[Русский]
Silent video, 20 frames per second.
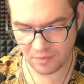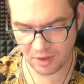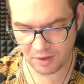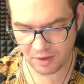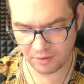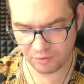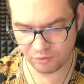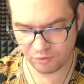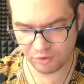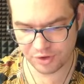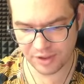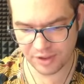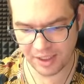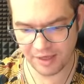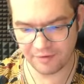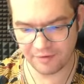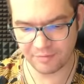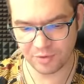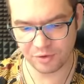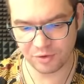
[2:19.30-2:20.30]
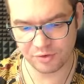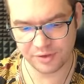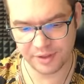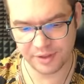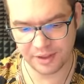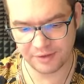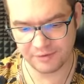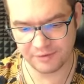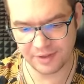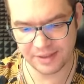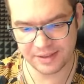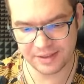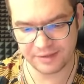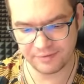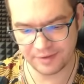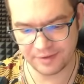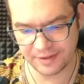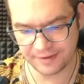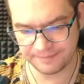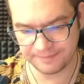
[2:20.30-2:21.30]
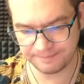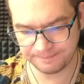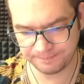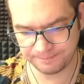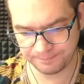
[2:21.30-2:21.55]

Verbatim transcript: Ну и ставим ее соответственно.